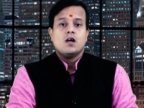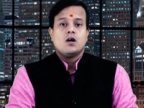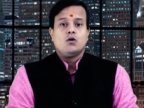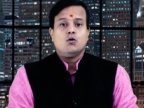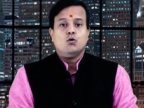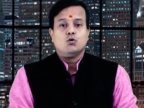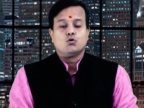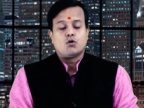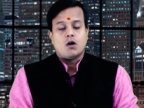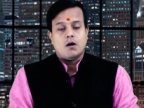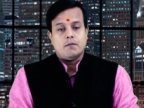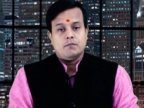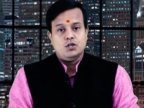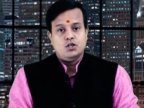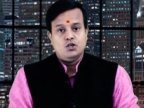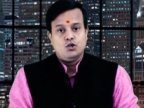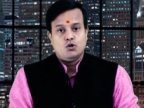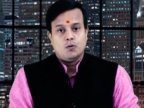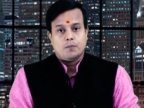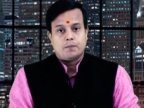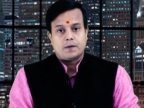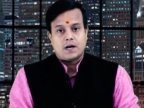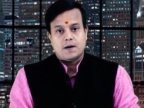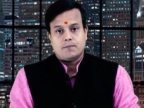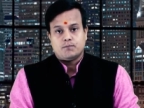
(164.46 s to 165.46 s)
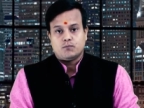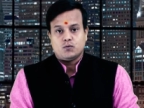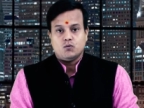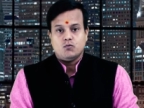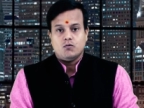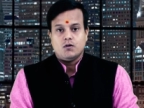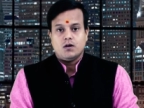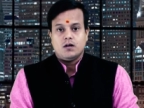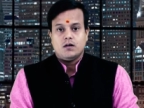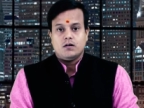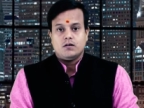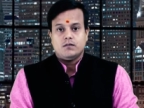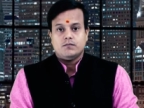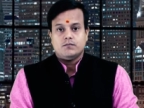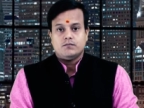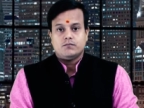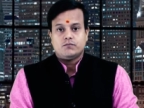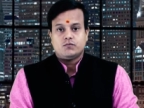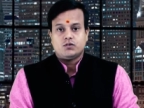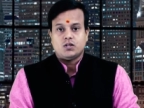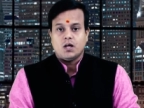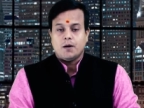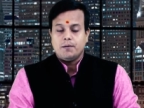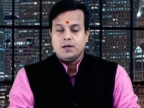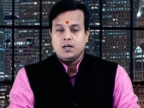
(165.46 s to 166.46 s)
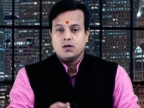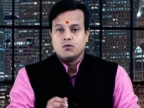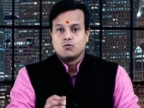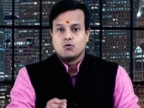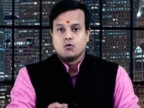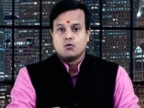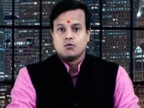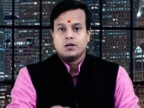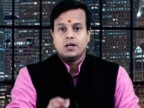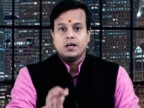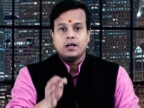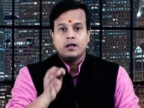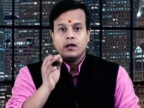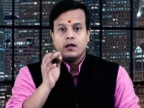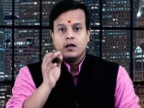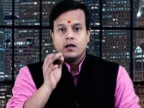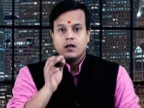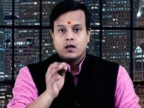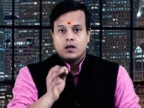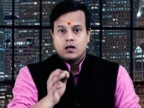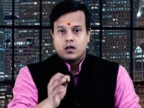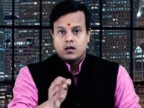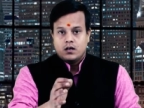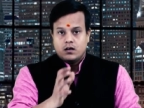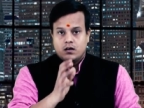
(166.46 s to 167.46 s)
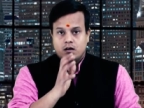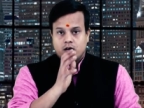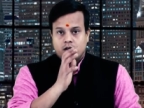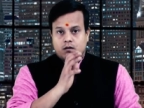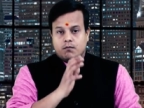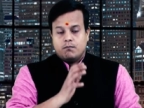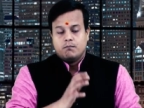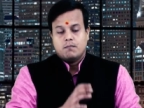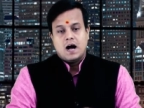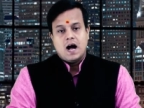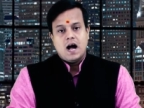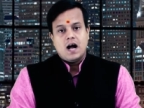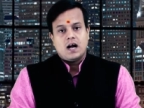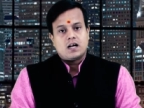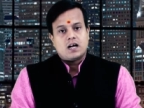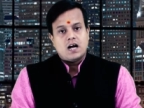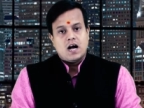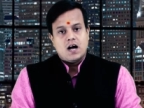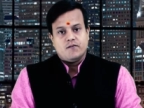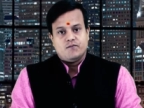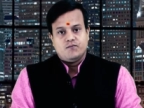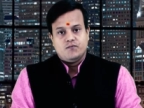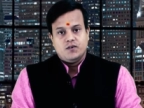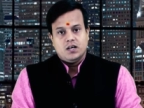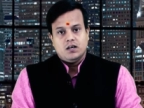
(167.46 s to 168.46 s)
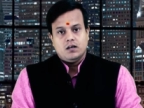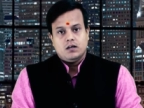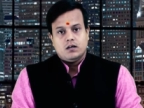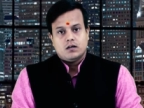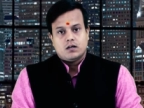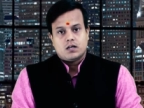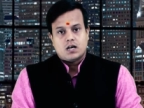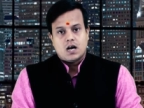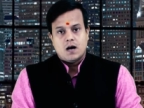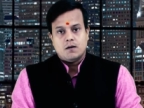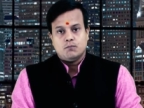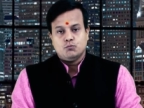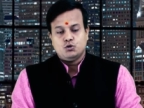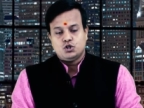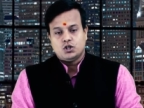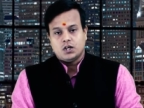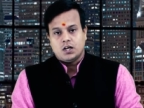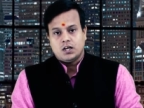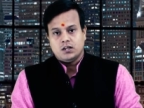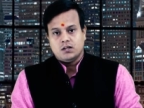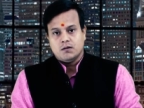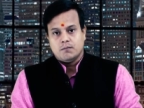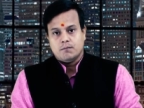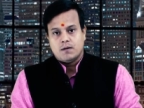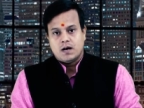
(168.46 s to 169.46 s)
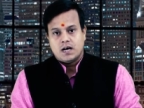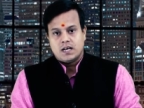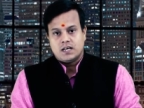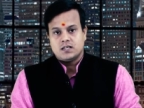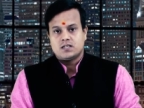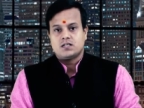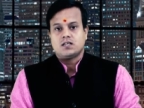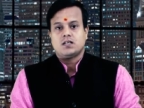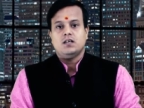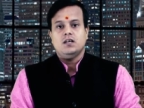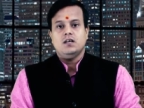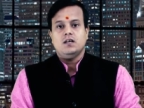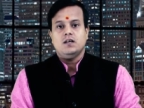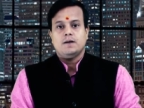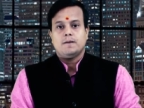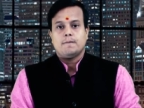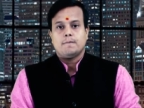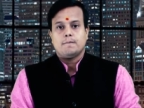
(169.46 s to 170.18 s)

गोस्वामी जी को प्राप्त हुआ तभी उन्होंने महाकाव्य रामचरित मानस की